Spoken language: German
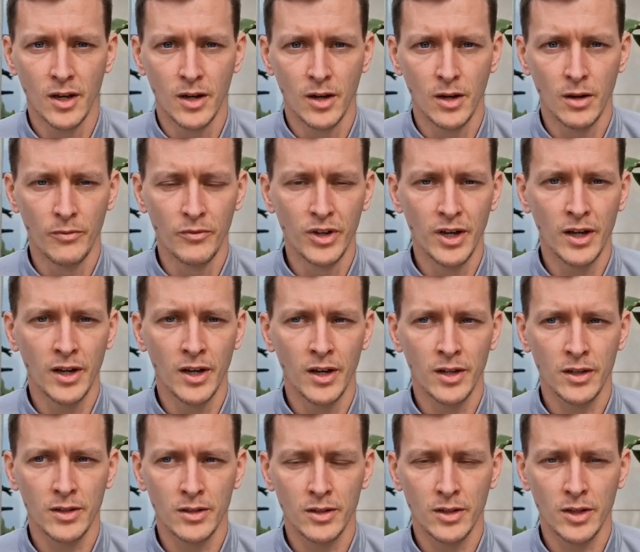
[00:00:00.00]
haben wir,
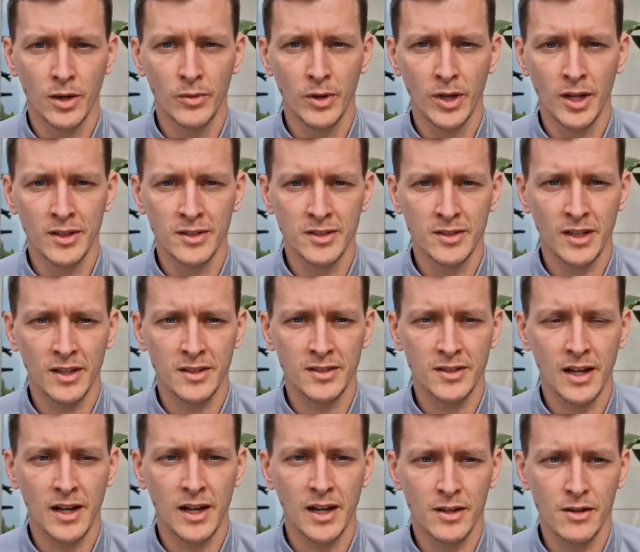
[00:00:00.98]
glaube ich, eine sehr, sehr
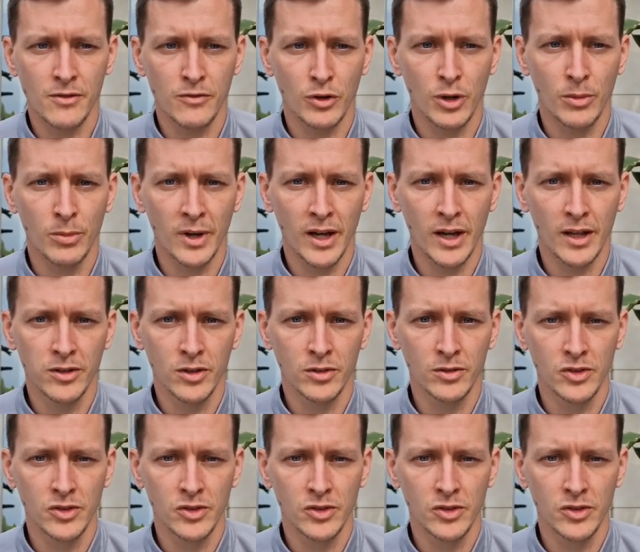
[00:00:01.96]
lange Vorbereitung.